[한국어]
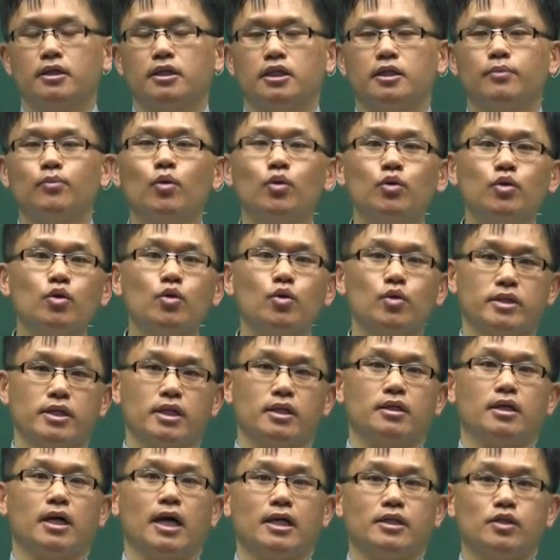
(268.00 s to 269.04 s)
기본
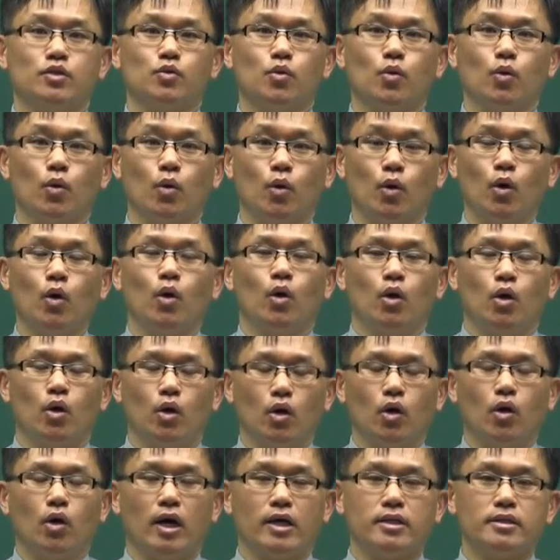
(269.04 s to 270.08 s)
교재를 가지고
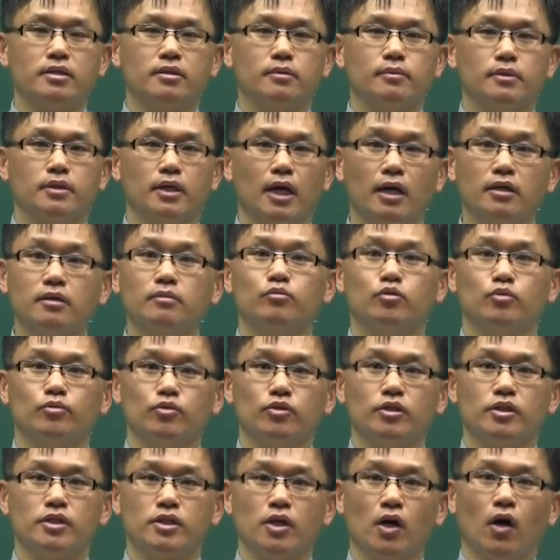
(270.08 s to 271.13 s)
어, 학습을 하는
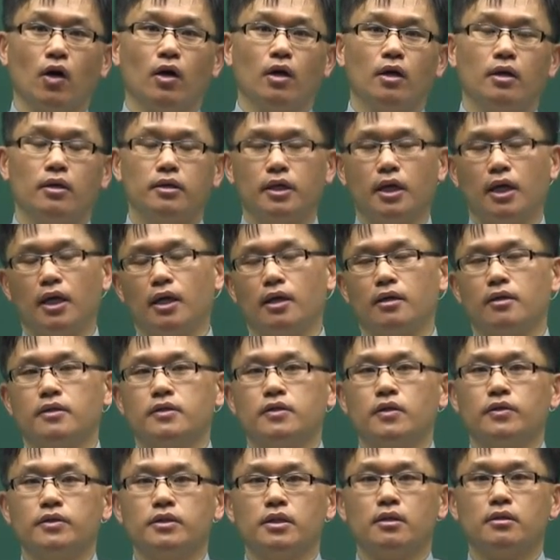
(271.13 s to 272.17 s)
부분이죠. 예,
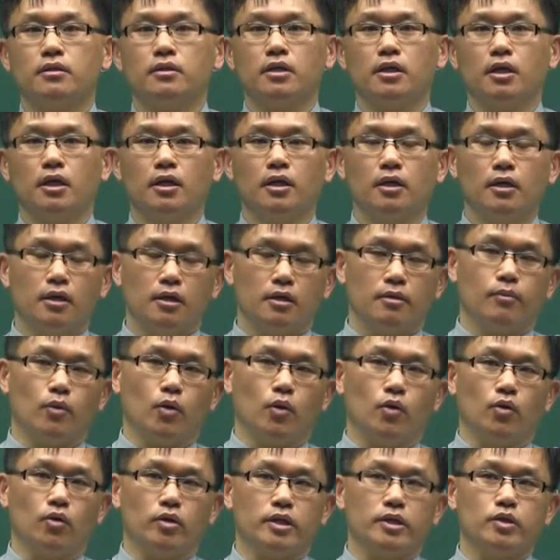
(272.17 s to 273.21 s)
그래서 이제 특히
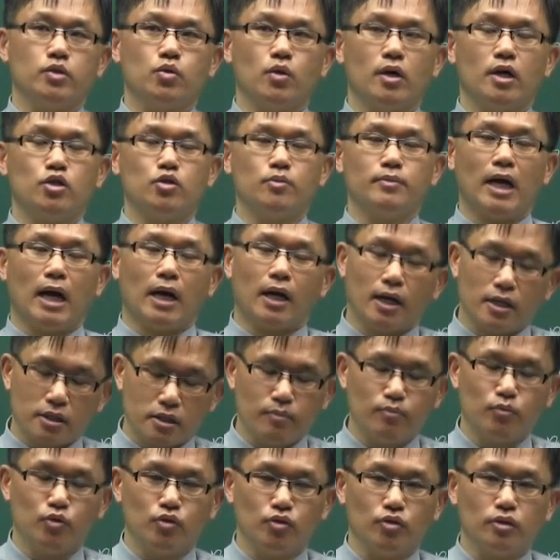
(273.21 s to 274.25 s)
뭐 기초가 좀
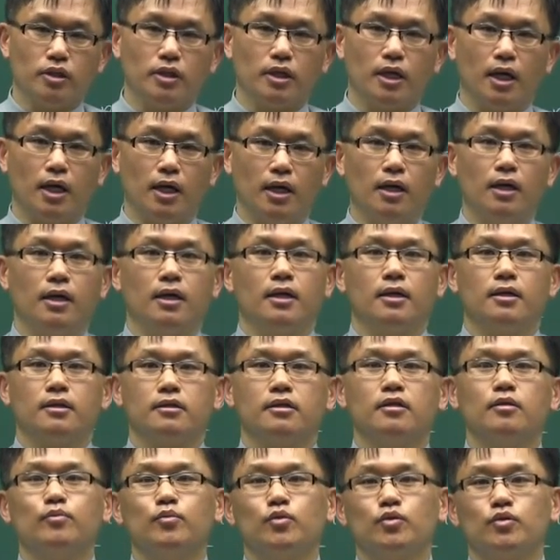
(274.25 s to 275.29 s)
약하신 분들이나
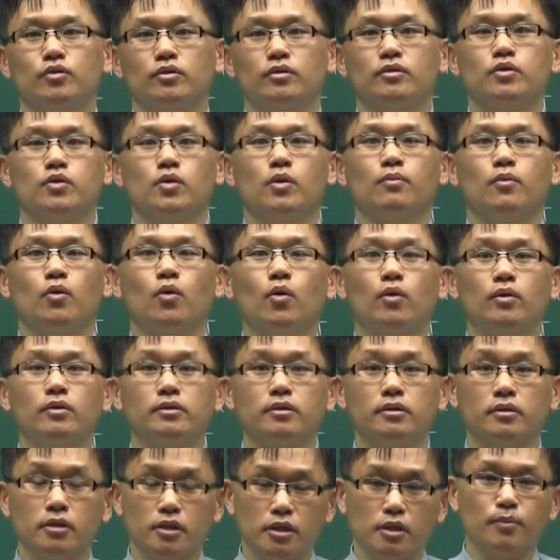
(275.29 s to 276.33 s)
그런 분들은 좀 꼭
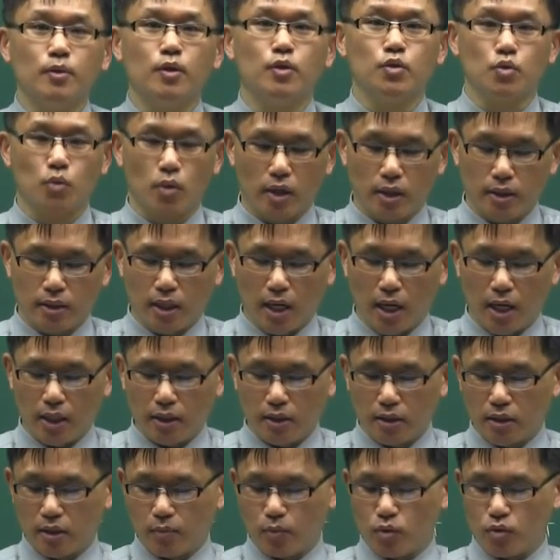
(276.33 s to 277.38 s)
들으시면 좋겠다
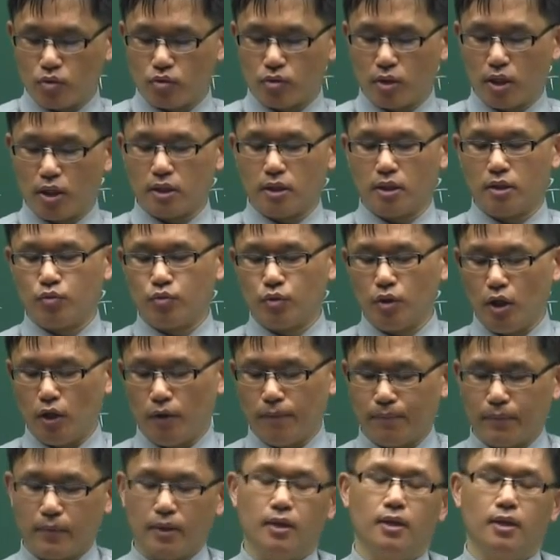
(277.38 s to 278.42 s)
이렇게 볼 수가 있겠고요.